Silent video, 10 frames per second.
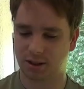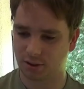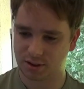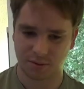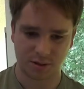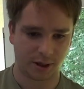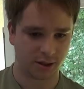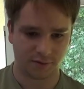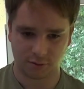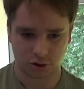ich trotzdem jetzt mal in
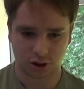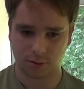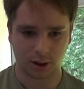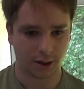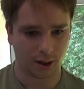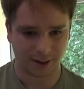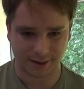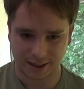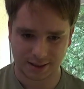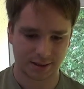die Videobeschreibung rein, aber
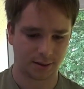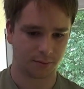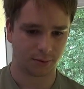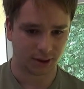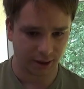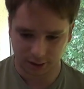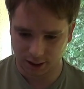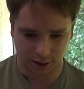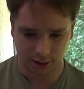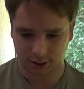das geht
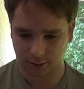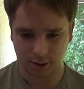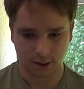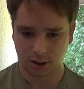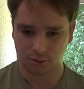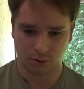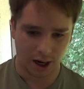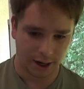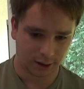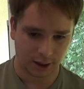gar nicht. Nur
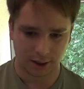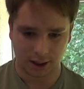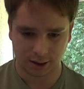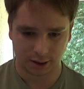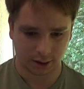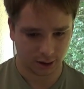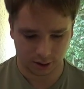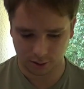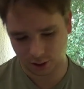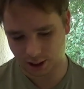ein Kanal da drin
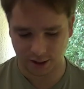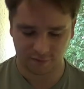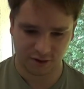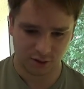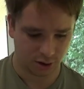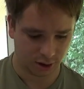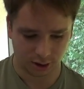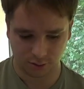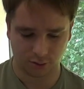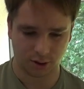oder ein Video da
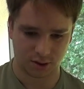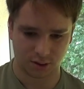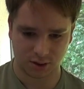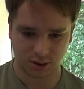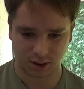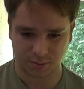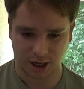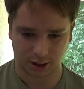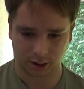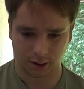drin und ansonsten nichts
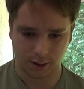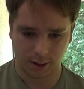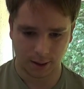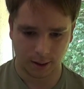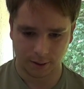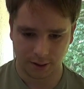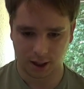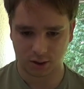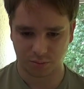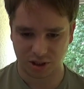marken. Ne,
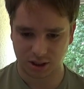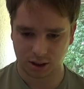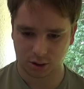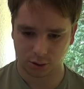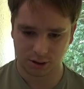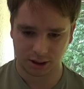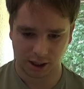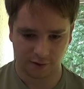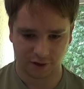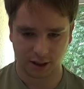also ein bisschen Geduld, ich
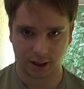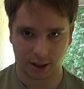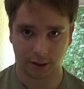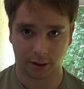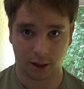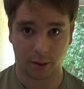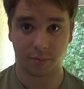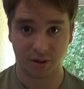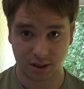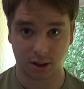helfe ja gerne, ne? aber
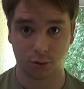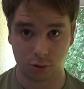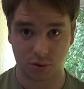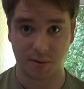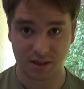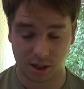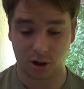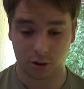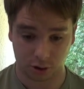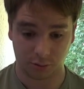ein bisschen Geduld muss man
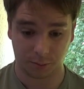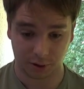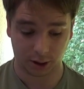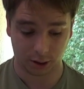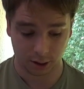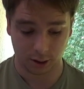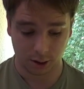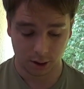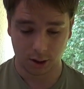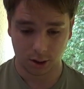selber auch noch mitbringen. Ne?
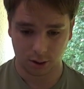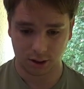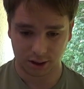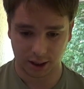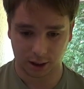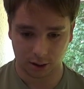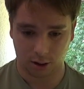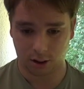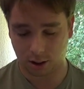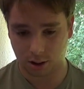Und nicht denken,
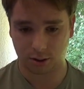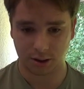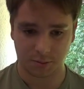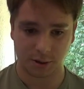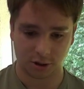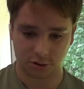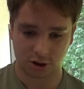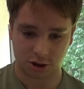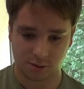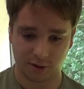oh, der Speaker
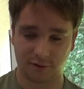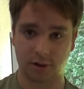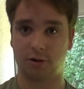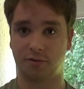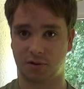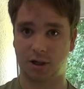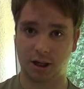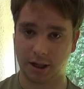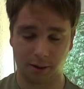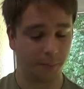Shocker stellt mich vor, dann läuft es von
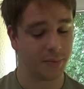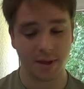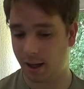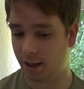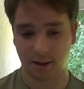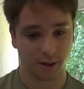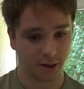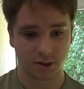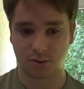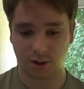alleine. Ne,
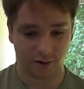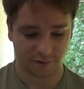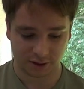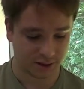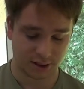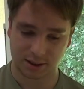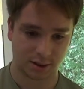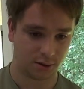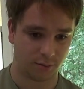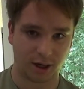so einfach ist
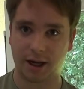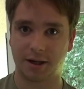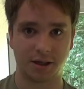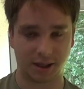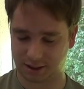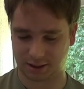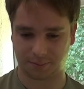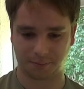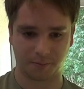das nun mal leider nicht.